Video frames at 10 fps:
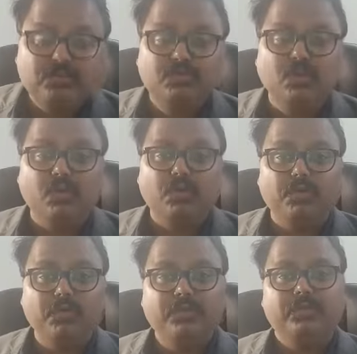जो
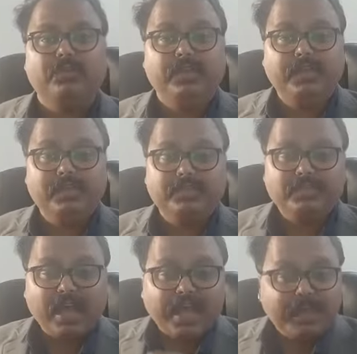इन
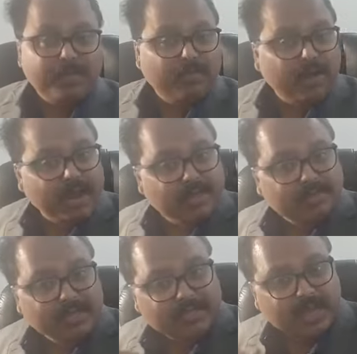सारे पुराने
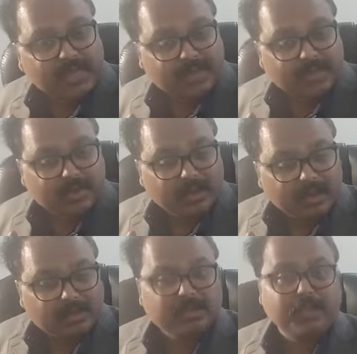वैचारिक
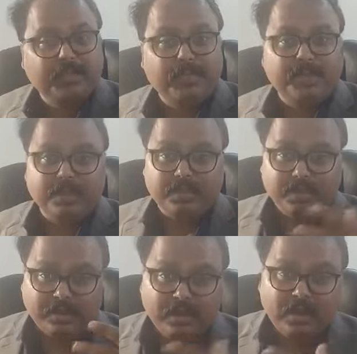स्तर पर
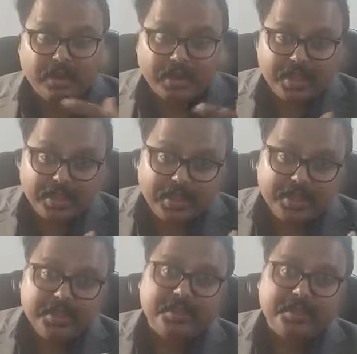लड़ रहे